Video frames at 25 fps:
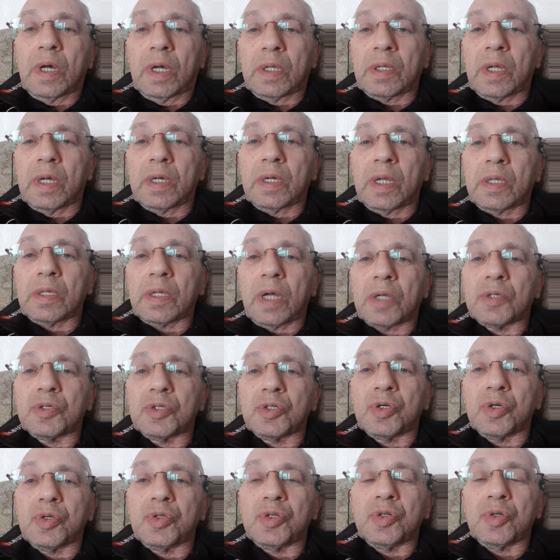это я так
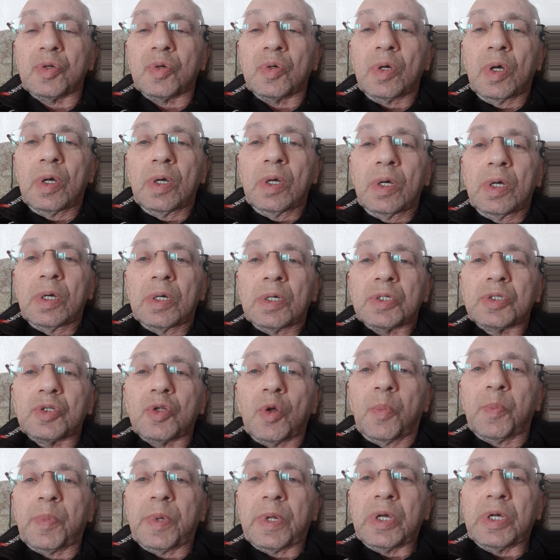шучу,
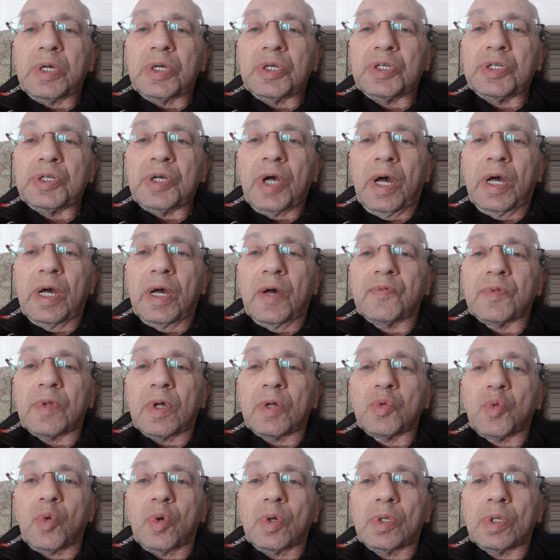что приезжая в
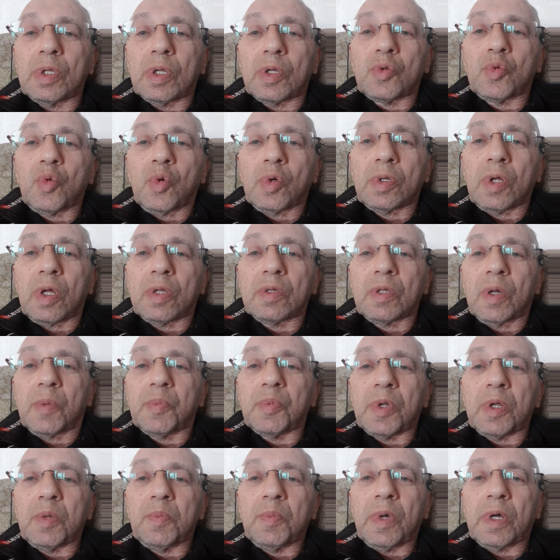такой-то город,
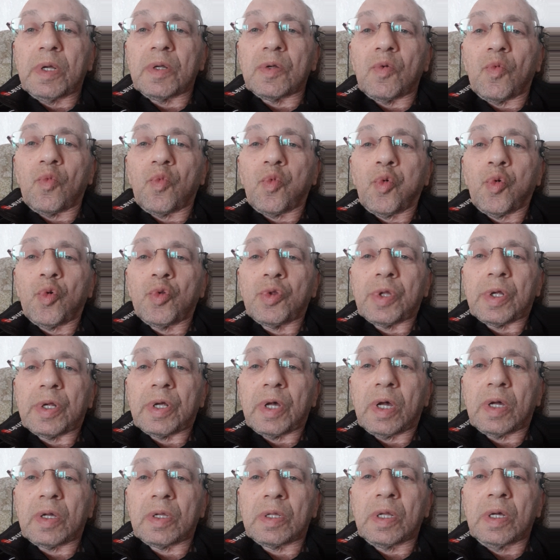например, в
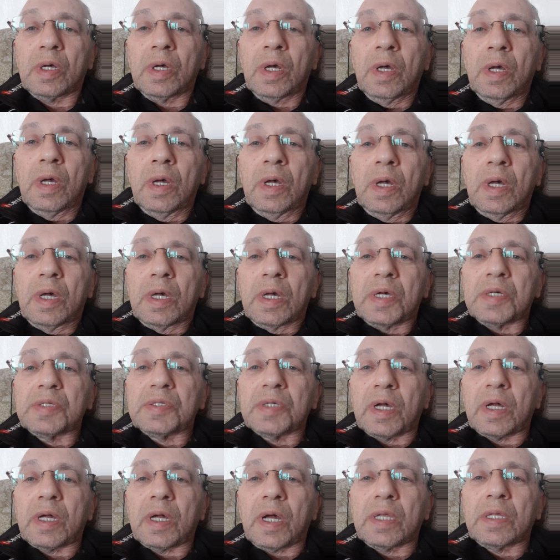Утрехт, и
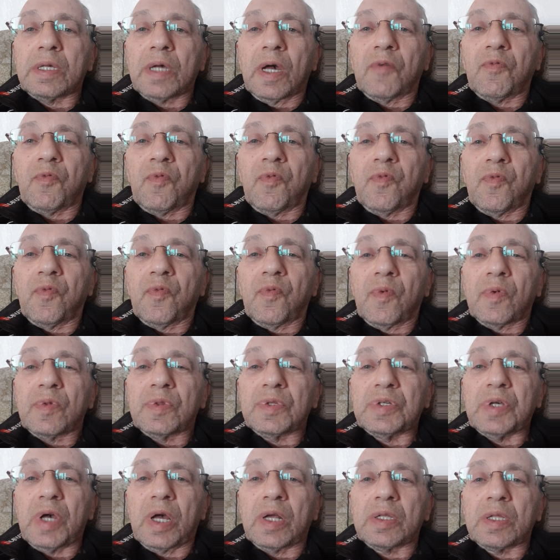заходя в
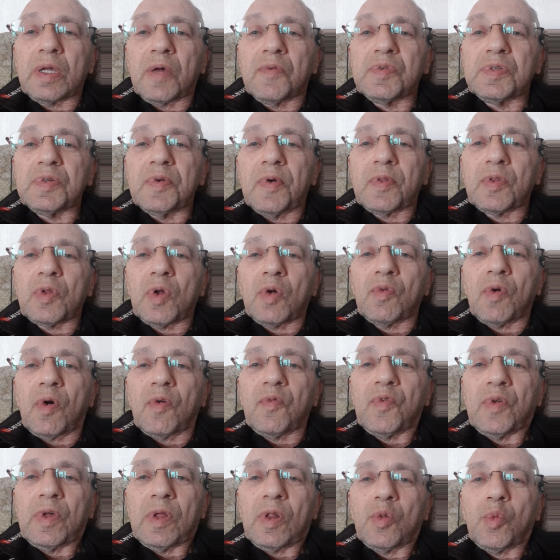церковь святого
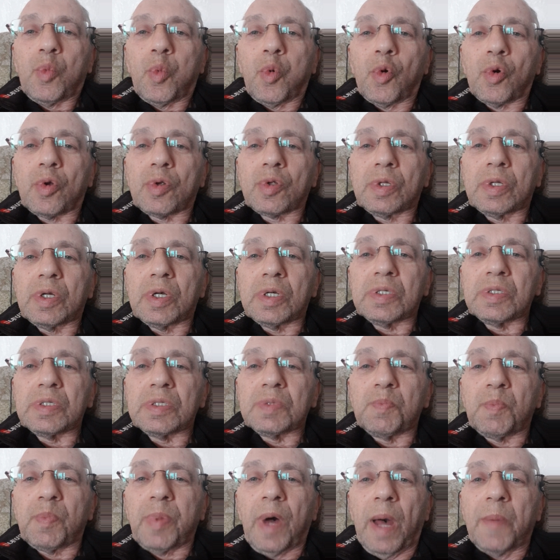Вилдборда
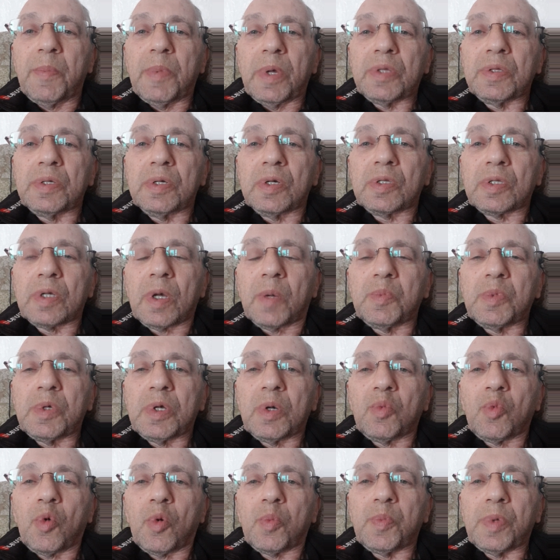с памятником
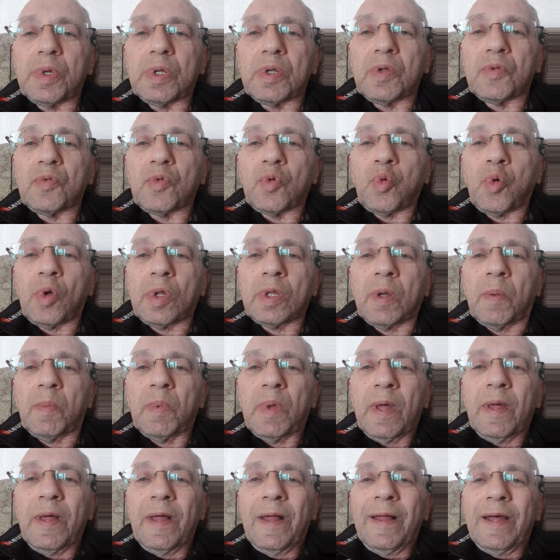ему перед входом,
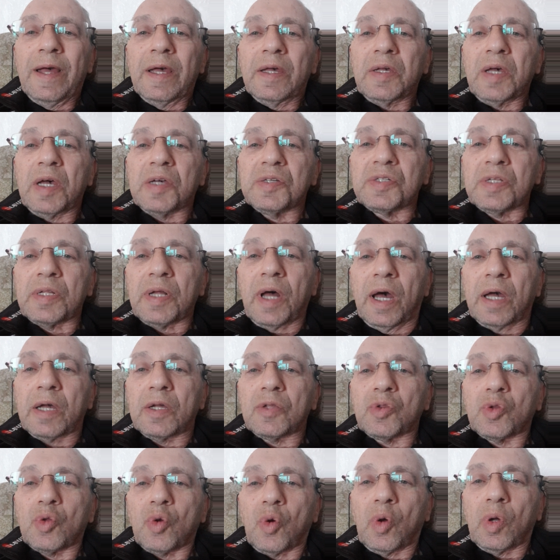я знаю,
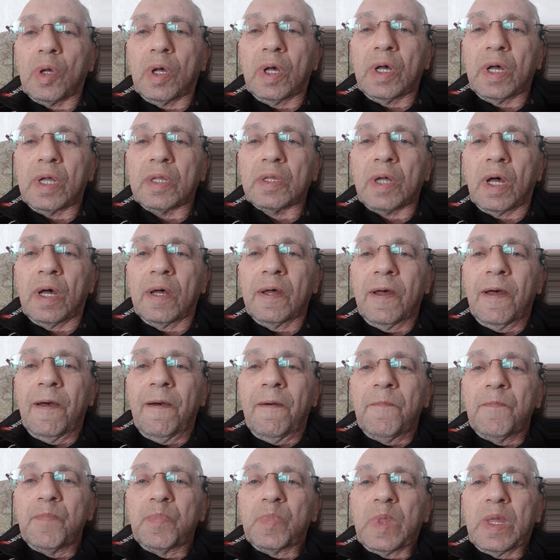кто это.
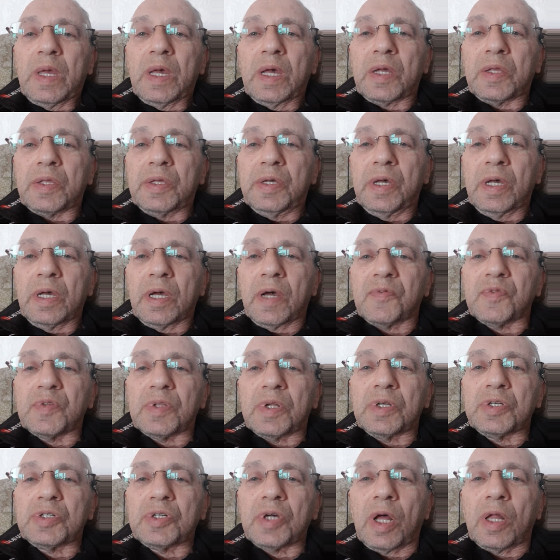Идея
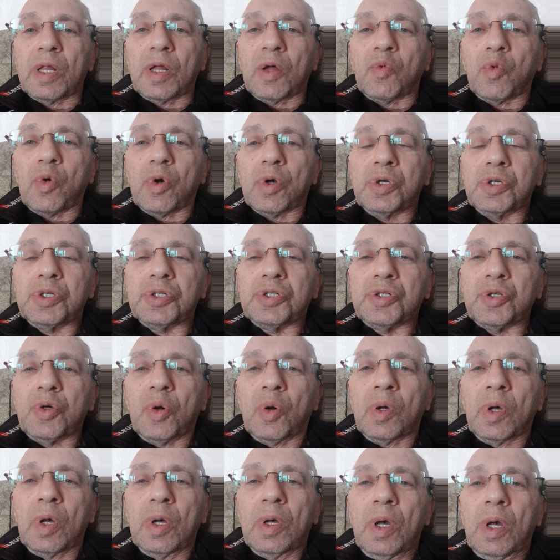встречала его
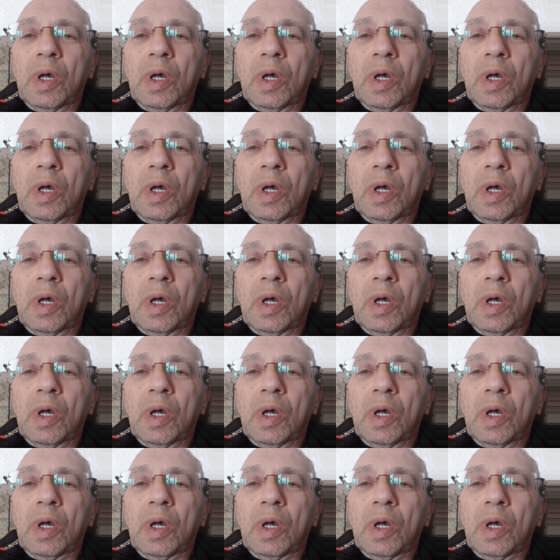еще